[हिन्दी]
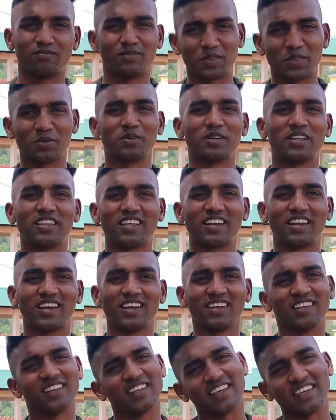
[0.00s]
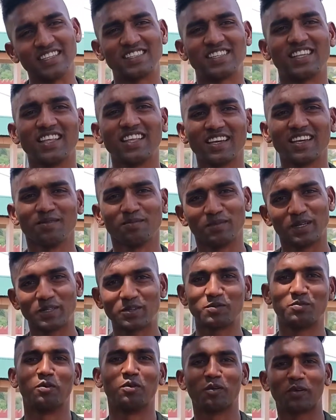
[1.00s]
मत होने देना इसीलिए मैं
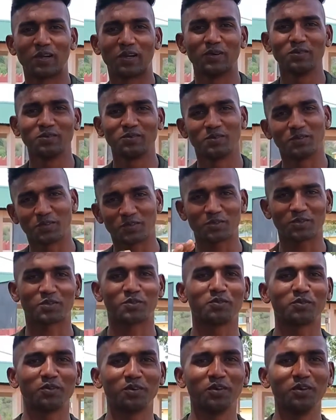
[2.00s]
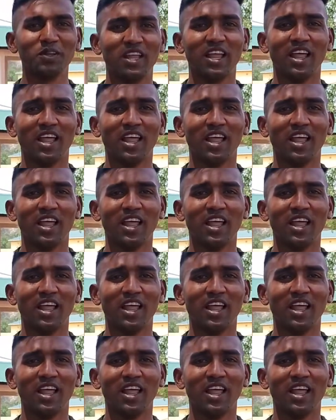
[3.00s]
जो बोल रहा हूँ उसको सुनो